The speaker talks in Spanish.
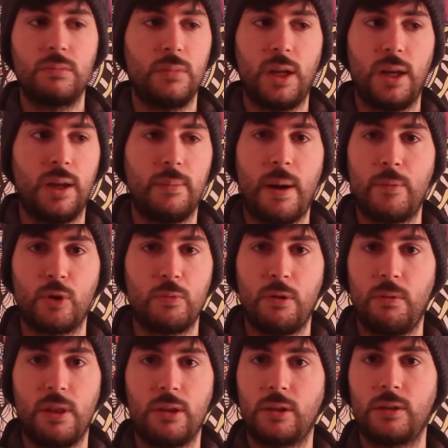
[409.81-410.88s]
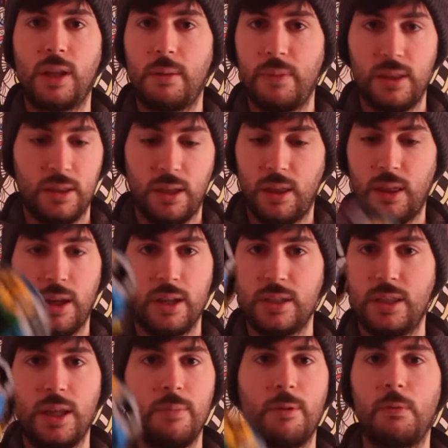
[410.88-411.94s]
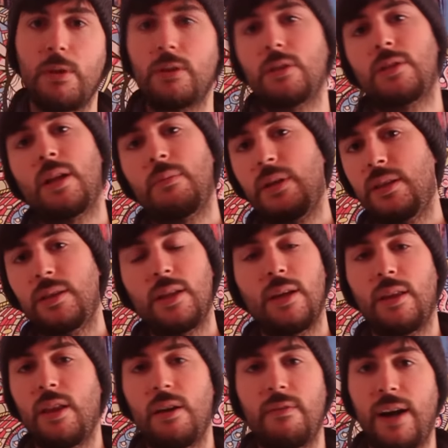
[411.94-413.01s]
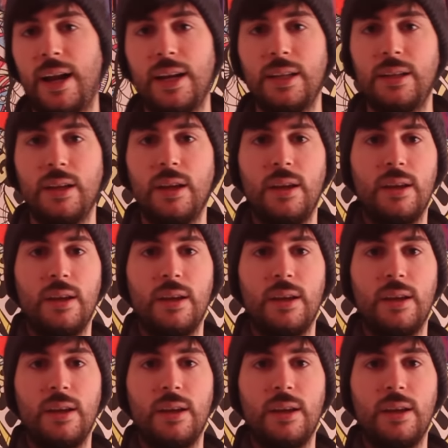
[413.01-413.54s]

eh, vamos, me olvido totalmente de este, me olvido totalmente del bulk